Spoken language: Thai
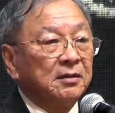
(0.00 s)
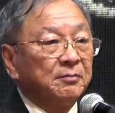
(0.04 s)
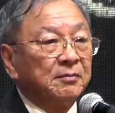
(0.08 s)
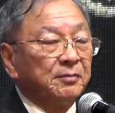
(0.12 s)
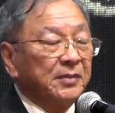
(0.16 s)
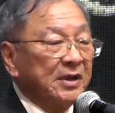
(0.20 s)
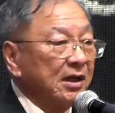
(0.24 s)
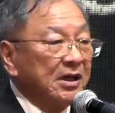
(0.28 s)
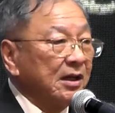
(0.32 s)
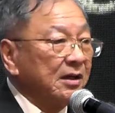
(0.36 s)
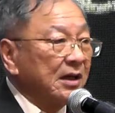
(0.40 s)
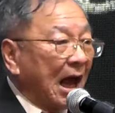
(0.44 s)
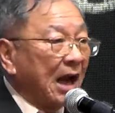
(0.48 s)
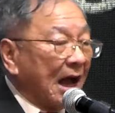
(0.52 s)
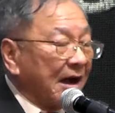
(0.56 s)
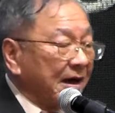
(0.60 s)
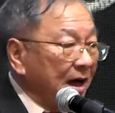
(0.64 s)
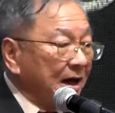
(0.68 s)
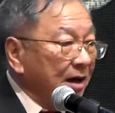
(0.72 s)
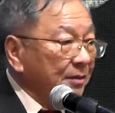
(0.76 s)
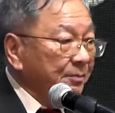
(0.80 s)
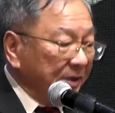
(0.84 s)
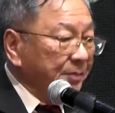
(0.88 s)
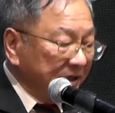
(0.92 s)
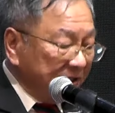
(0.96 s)
มีหลายครั้
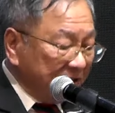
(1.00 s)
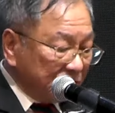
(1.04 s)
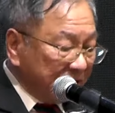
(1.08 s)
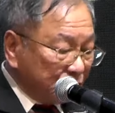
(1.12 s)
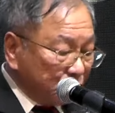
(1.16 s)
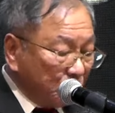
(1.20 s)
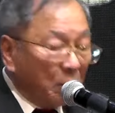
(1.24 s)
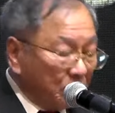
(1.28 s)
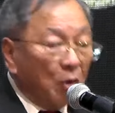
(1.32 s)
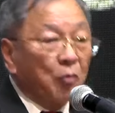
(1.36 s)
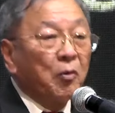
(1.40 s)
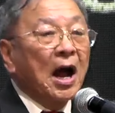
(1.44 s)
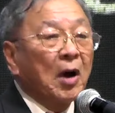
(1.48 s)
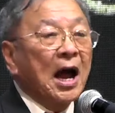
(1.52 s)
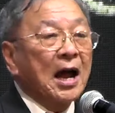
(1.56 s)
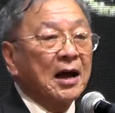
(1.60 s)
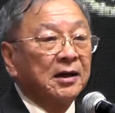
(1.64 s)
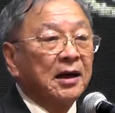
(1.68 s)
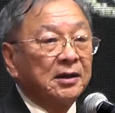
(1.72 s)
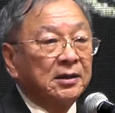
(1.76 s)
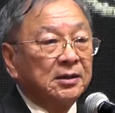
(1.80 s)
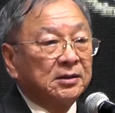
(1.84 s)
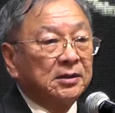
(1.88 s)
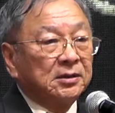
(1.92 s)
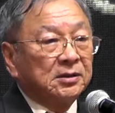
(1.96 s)
งพระเยซูบอกว่า
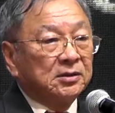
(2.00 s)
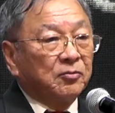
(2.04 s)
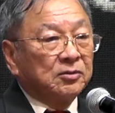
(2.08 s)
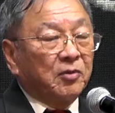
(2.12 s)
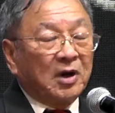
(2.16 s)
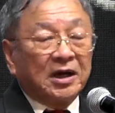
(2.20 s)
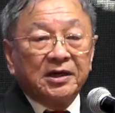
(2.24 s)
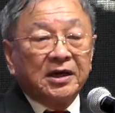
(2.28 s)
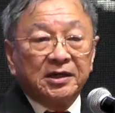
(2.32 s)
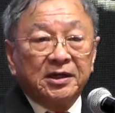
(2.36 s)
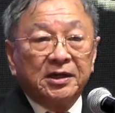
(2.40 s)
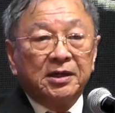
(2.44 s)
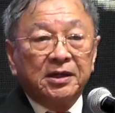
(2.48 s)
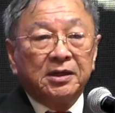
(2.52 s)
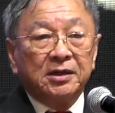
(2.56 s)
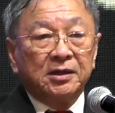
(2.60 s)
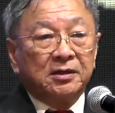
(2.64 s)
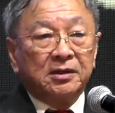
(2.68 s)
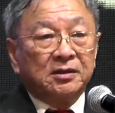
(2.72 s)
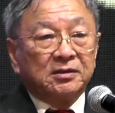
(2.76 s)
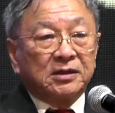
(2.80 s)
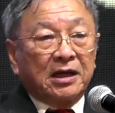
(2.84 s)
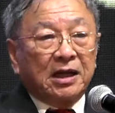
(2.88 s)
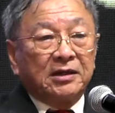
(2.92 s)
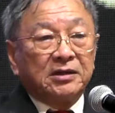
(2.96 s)
วันนี้
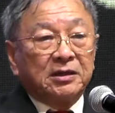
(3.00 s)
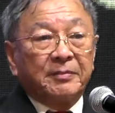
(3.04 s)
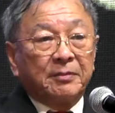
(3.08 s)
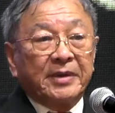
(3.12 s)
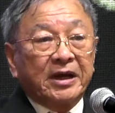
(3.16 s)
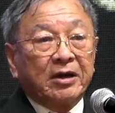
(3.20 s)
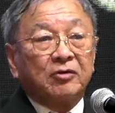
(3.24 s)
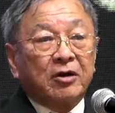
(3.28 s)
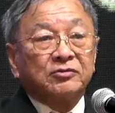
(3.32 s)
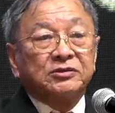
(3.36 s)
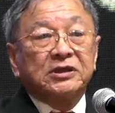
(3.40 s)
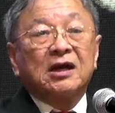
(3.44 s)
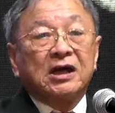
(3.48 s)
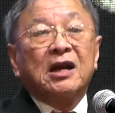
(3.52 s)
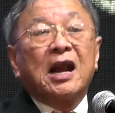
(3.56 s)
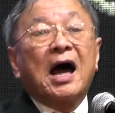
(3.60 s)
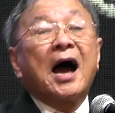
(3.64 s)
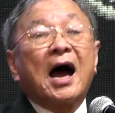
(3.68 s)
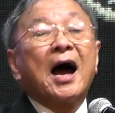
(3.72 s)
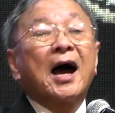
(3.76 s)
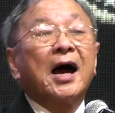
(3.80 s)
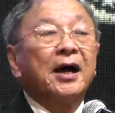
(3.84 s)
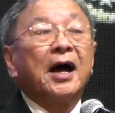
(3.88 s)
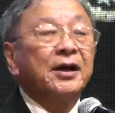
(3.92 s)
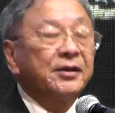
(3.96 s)
ท่านยังไม่เข้าใจหลา
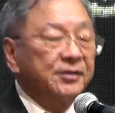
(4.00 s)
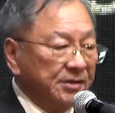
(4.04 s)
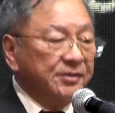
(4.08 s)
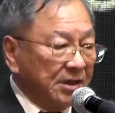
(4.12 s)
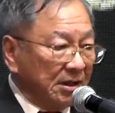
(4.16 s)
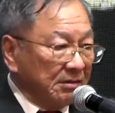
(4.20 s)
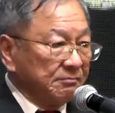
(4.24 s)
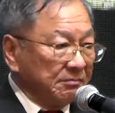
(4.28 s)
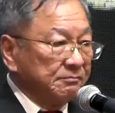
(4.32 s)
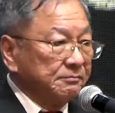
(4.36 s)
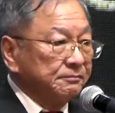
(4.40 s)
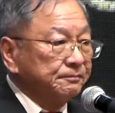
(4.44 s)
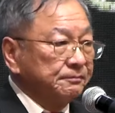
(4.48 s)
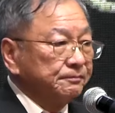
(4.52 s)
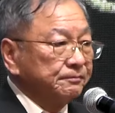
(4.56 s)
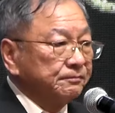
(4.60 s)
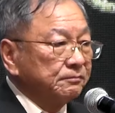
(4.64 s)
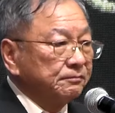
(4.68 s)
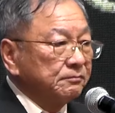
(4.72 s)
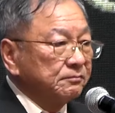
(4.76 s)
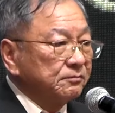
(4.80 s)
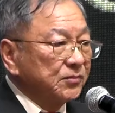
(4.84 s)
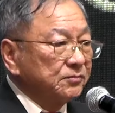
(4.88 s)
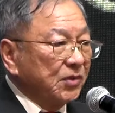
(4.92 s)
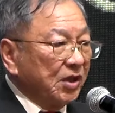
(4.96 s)
ยเรื่อง
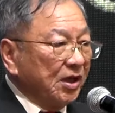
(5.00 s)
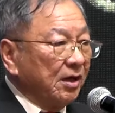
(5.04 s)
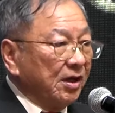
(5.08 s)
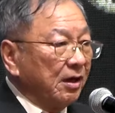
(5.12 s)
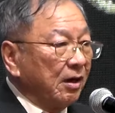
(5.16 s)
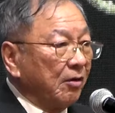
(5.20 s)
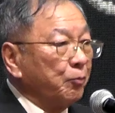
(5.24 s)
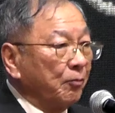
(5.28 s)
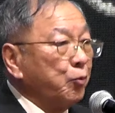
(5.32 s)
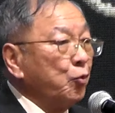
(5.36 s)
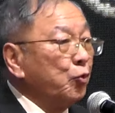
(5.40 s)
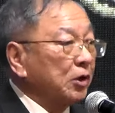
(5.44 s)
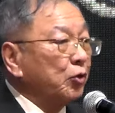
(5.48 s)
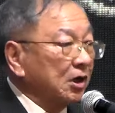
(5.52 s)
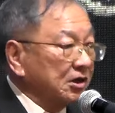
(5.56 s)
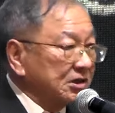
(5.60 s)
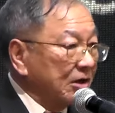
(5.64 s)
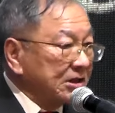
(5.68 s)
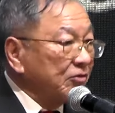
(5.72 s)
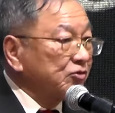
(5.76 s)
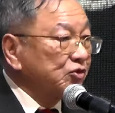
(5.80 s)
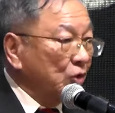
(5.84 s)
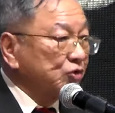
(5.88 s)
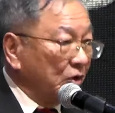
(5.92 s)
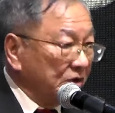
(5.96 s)
ที่เราพูดกับเจ้า
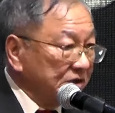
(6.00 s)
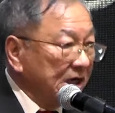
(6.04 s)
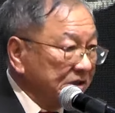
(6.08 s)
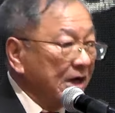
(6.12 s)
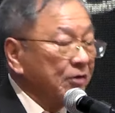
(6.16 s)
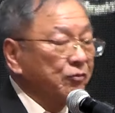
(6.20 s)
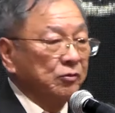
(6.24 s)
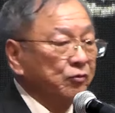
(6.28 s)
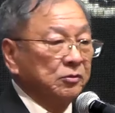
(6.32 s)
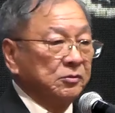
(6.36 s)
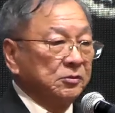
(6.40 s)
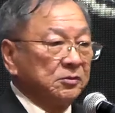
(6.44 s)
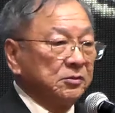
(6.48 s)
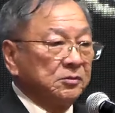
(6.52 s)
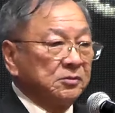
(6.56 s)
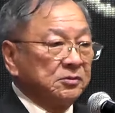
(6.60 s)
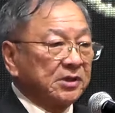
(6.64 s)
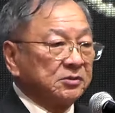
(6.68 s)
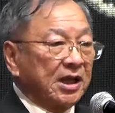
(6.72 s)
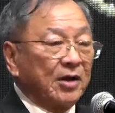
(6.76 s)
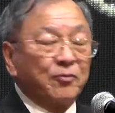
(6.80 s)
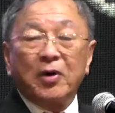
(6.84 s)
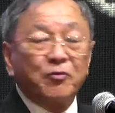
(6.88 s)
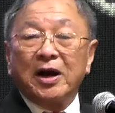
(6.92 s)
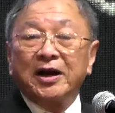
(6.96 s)
สอนเจ้า
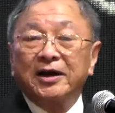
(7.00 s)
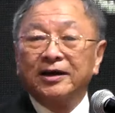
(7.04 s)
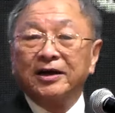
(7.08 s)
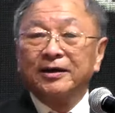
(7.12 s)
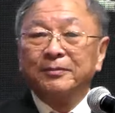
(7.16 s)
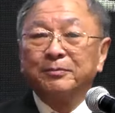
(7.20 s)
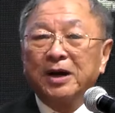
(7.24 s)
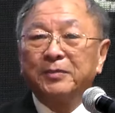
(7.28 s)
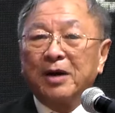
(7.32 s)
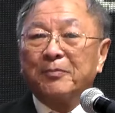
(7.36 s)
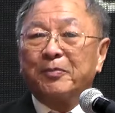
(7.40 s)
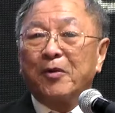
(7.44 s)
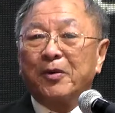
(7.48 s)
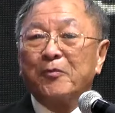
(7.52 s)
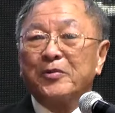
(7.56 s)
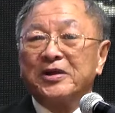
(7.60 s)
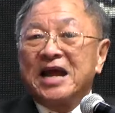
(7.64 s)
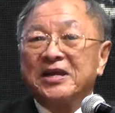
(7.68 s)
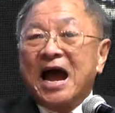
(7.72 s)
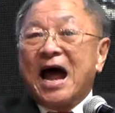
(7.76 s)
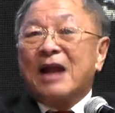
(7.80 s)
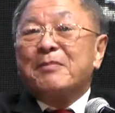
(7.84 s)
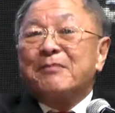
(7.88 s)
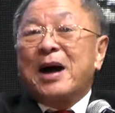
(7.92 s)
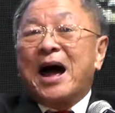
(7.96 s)
แต่วันหนึ่งเมื่อพระวิญ
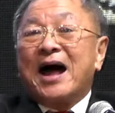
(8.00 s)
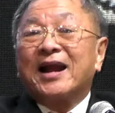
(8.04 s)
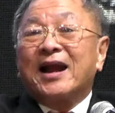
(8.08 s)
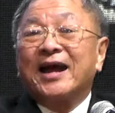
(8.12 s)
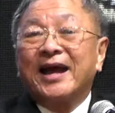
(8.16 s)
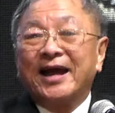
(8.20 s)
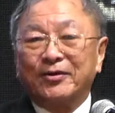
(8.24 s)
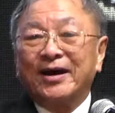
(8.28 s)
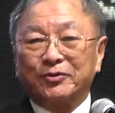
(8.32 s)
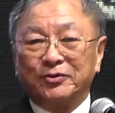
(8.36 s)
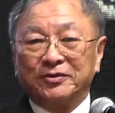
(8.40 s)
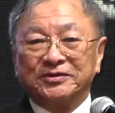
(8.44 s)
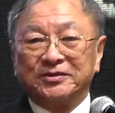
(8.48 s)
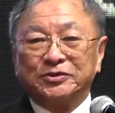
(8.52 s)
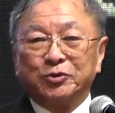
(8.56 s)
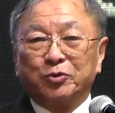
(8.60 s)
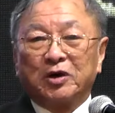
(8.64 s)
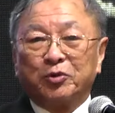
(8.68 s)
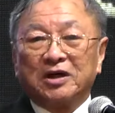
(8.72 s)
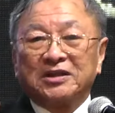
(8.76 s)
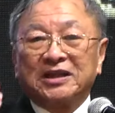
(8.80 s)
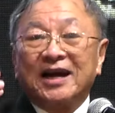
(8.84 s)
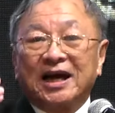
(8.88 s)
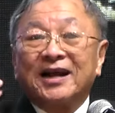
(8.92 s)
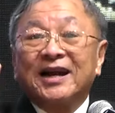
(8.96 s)
ญาณมาแล้วอยู่
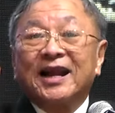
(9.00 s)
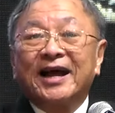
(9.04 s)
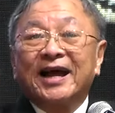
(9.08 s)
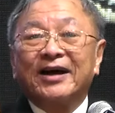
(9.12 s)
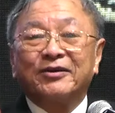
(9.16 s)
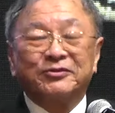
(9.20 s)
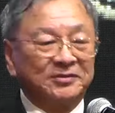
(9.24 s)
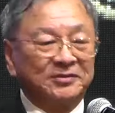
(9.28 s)
กับท่านแล้ว